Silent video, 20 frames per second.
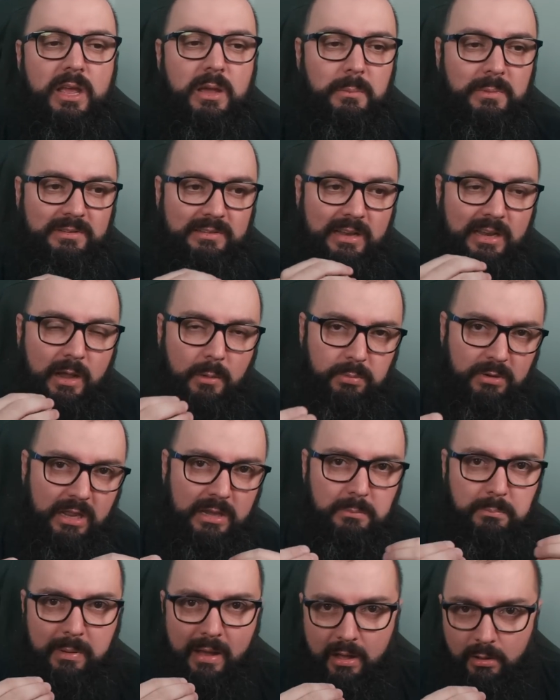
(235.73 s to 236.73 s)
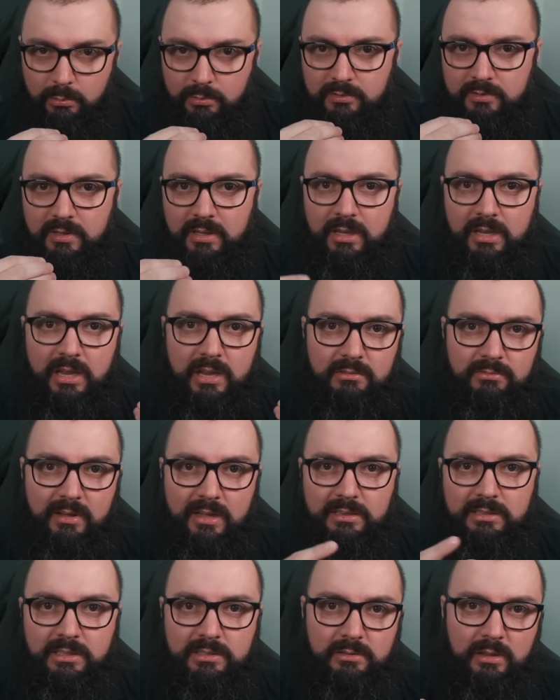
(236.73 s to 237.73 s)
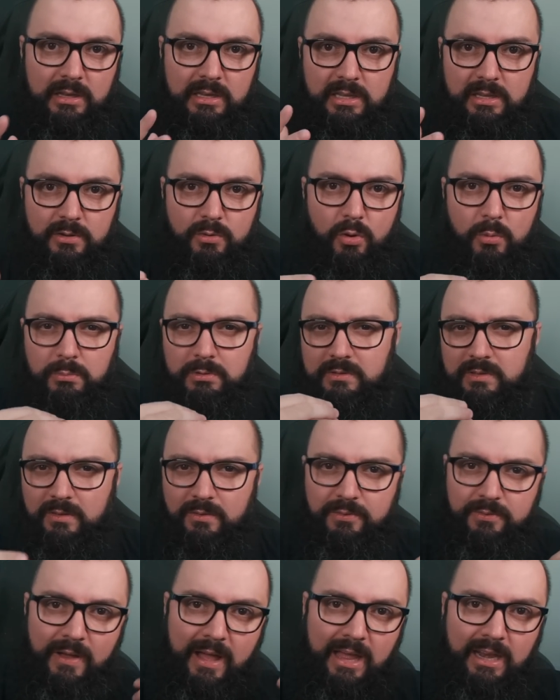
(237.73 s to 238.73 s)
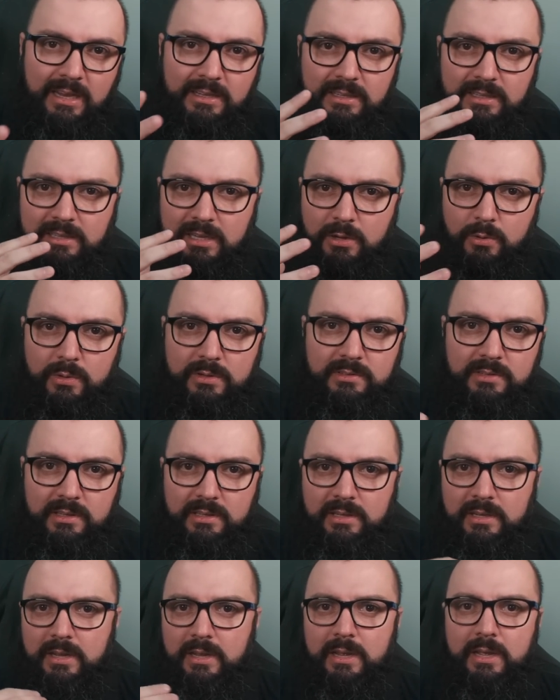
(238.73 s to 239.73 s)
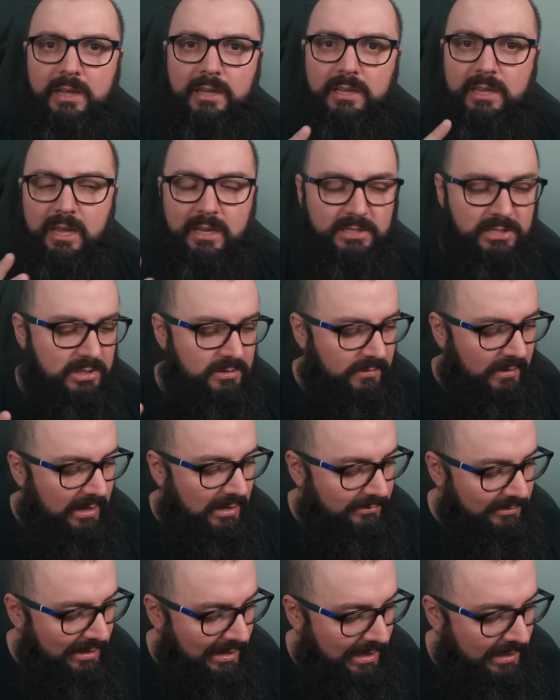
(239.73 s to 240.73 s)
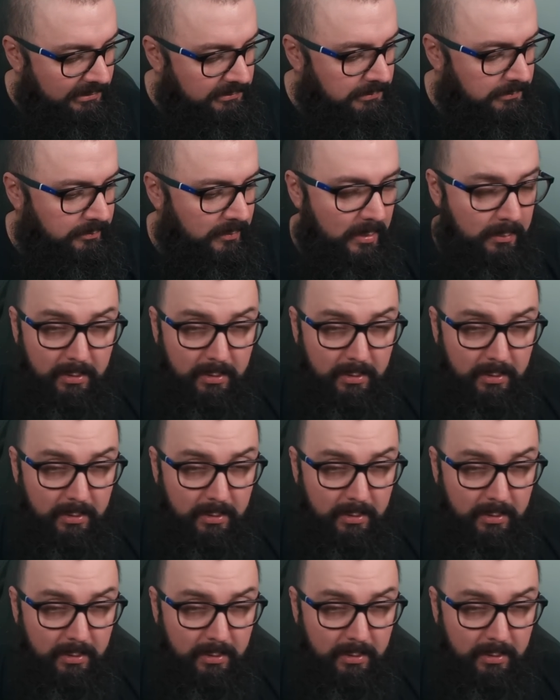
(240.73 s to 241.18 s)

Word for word: Mas é legal porque ele pausa, ele vai dando ali como que se fala, né? Tem coisa que a gente falava errado, né?